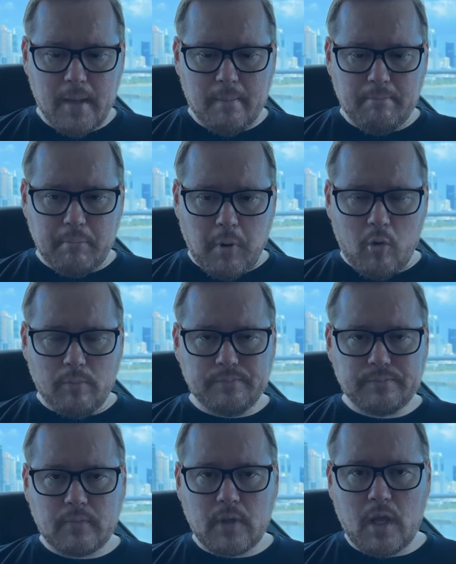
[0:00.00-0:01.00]

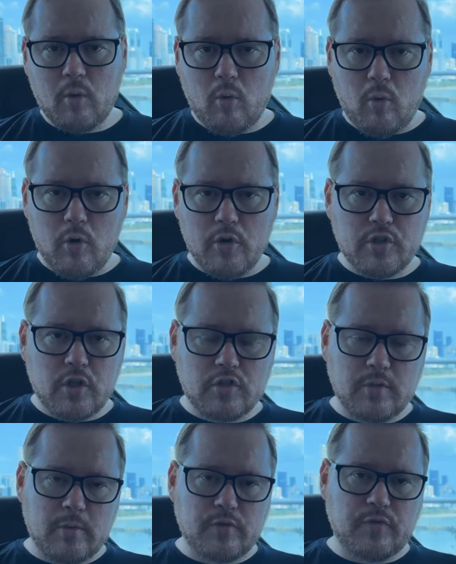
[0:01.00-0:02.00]
Bom, hoje
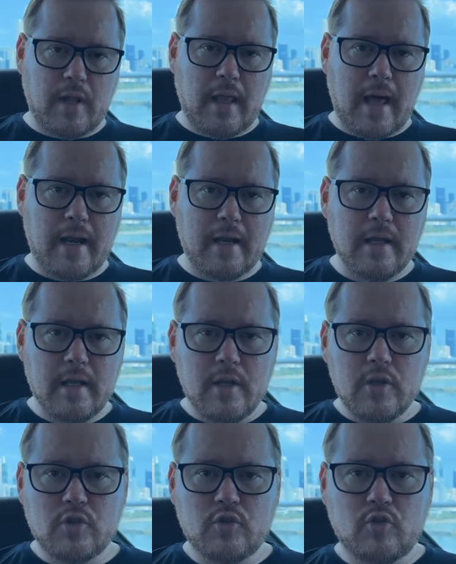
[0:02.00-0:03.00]
nós vamos falar
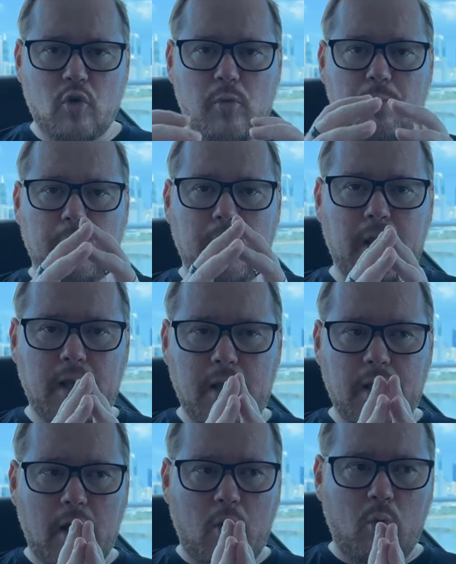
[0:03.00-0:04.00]

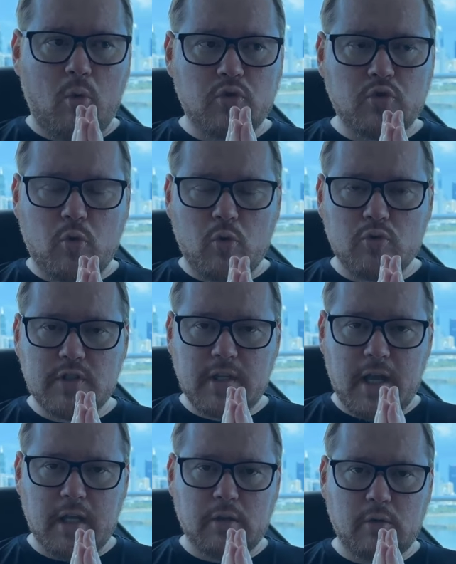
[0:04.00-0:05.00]
sobre alguns
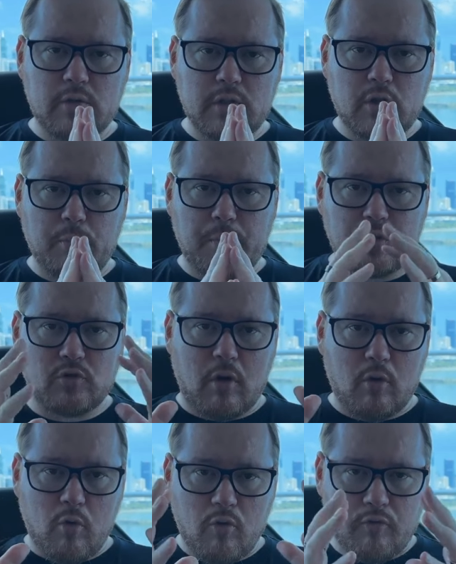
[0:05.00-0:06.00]
conceitos que o
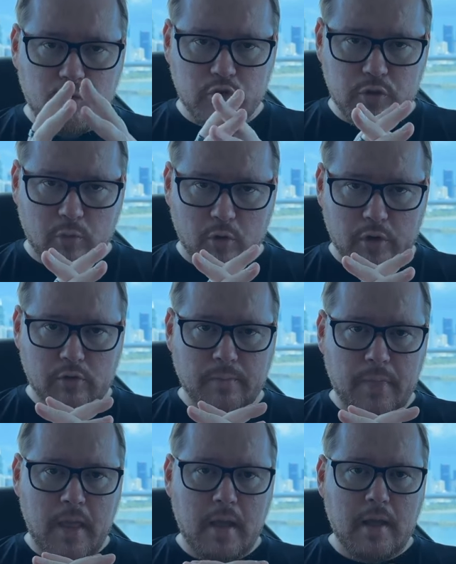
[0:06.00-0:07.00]
pessoal confunde muito.
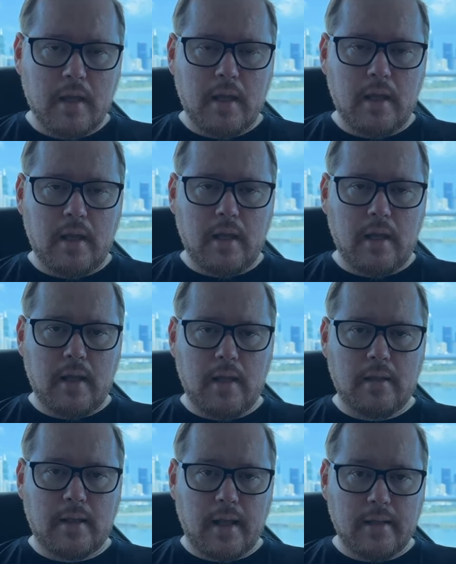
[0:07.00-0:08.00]

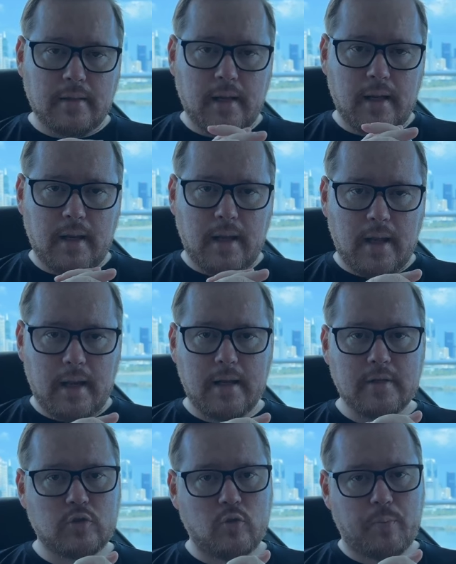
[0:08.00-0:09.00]
E dentre
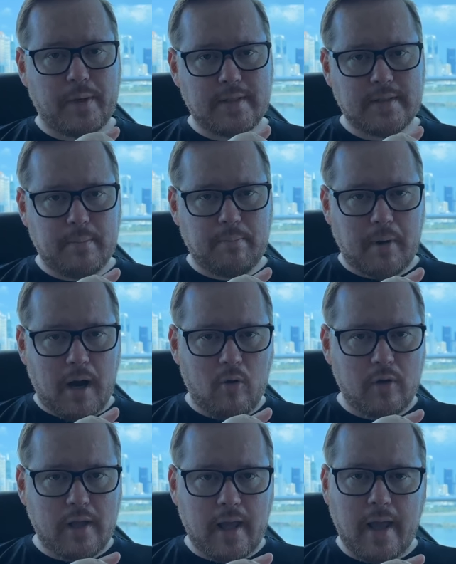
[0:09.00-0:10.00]
eles, o
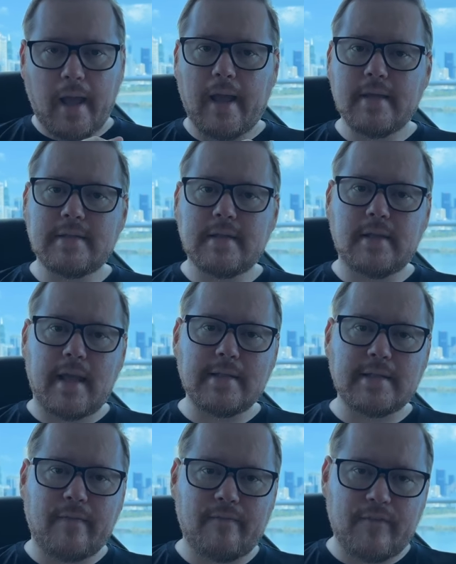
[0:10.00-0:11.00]
principal que é
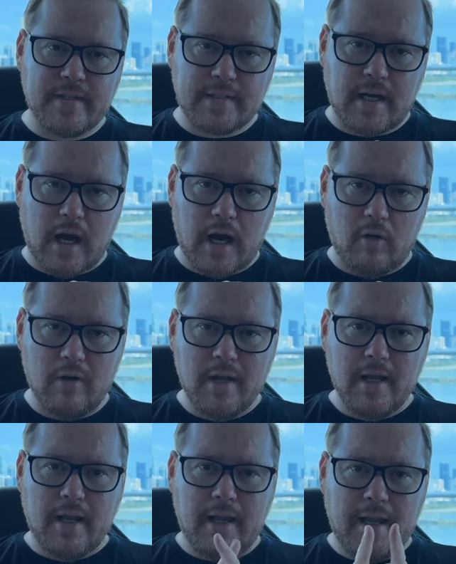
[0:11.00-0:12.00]
residência fiscal
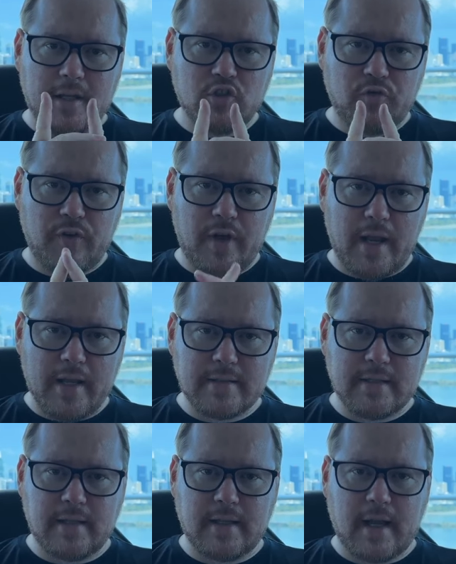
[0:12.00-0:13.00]
e a
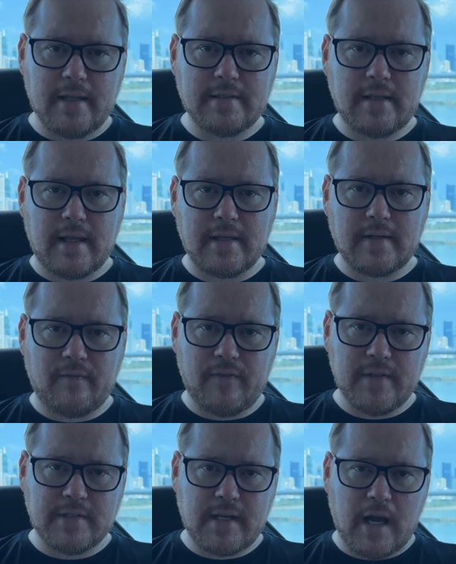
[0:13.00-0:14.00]
diferença da residência
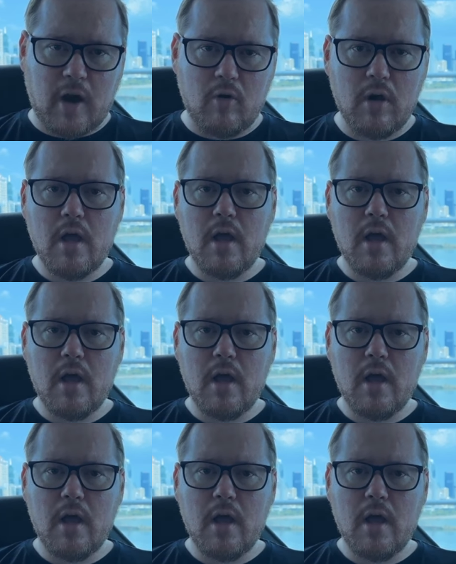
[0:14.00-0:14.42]
fiscal